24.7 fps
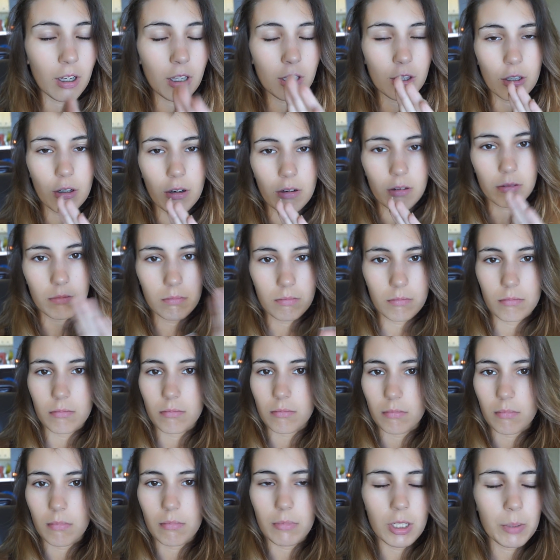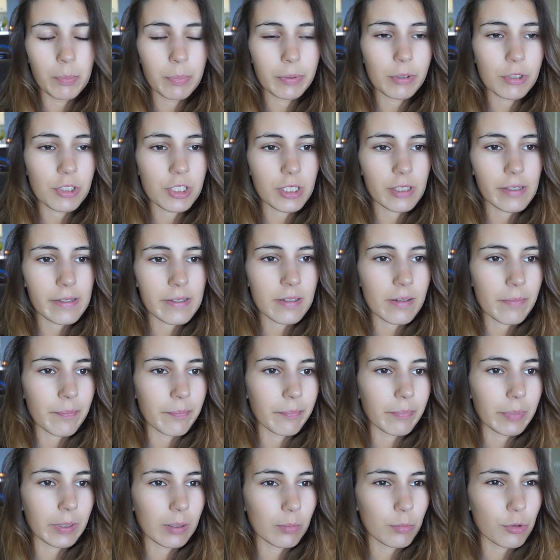но не получилось,
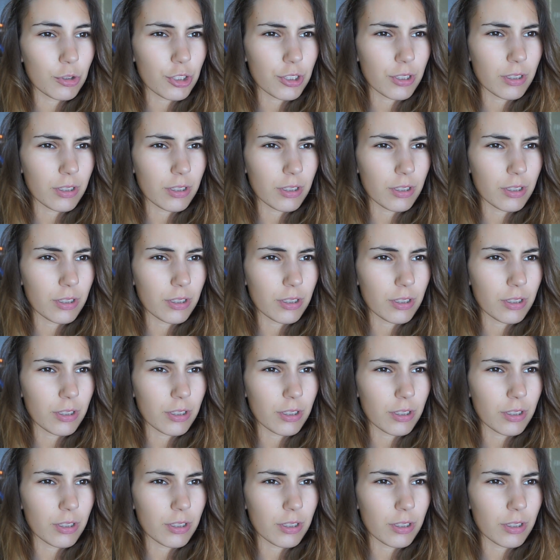потому